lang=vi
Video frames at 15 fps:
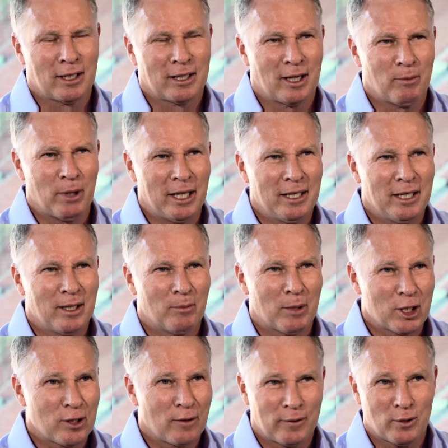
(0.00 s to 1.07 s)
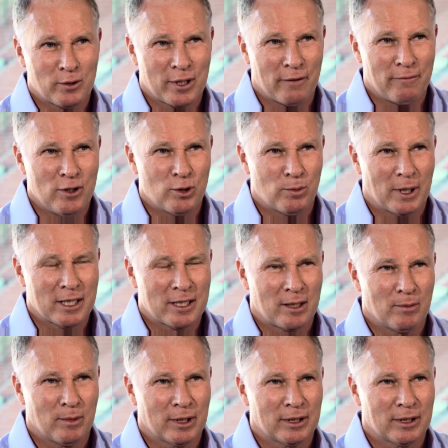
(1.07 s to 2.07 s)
tham gia và cả đội đều hứng thú.